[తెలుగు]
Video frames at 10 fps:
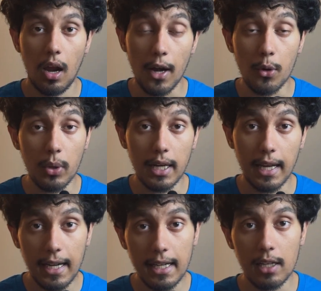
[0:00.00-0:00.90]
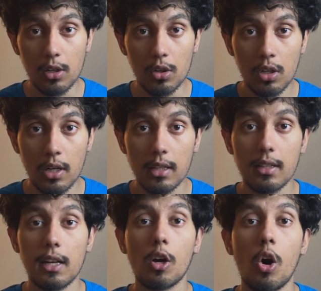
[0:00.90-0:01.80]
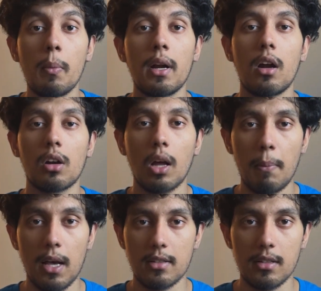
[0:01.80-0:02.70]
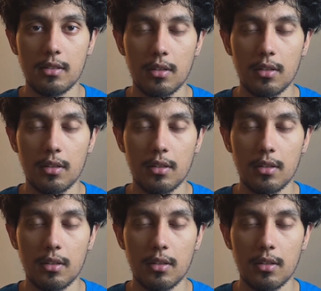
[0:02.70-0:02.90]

అండ్ ట్వంటీ లో దీన్ని గవర్నమెంట్ గా పాస్ చేశారు